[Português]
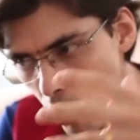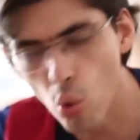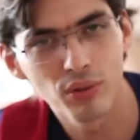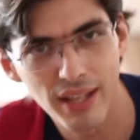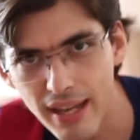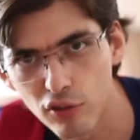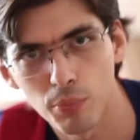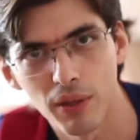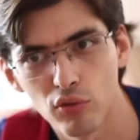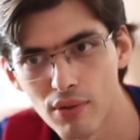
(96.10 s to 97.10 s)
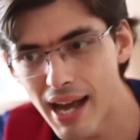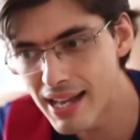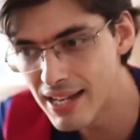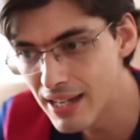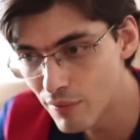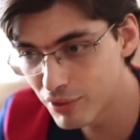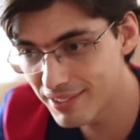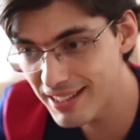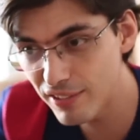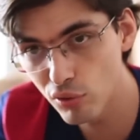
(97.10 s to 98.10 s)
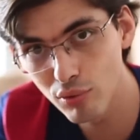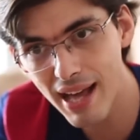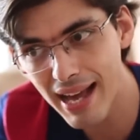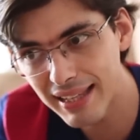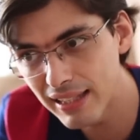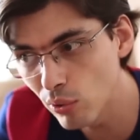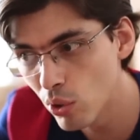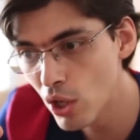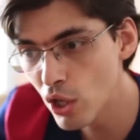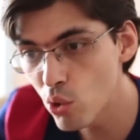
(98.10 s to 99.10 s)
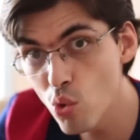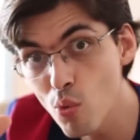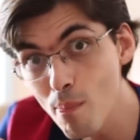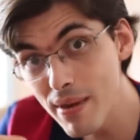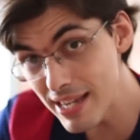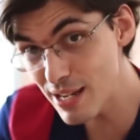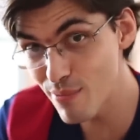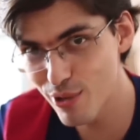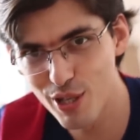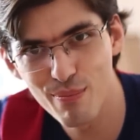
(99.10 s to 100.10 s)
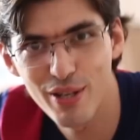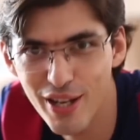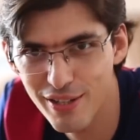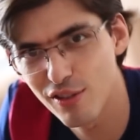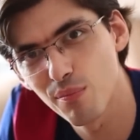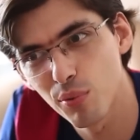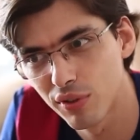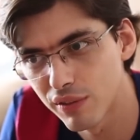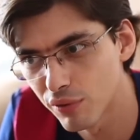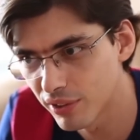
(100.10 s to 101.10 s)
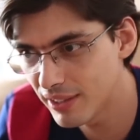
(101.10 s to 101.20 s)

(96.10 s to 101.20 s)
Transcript: ou um texto para estudar, você tem que estudar aquilo com o mínimo de imediatismo possível.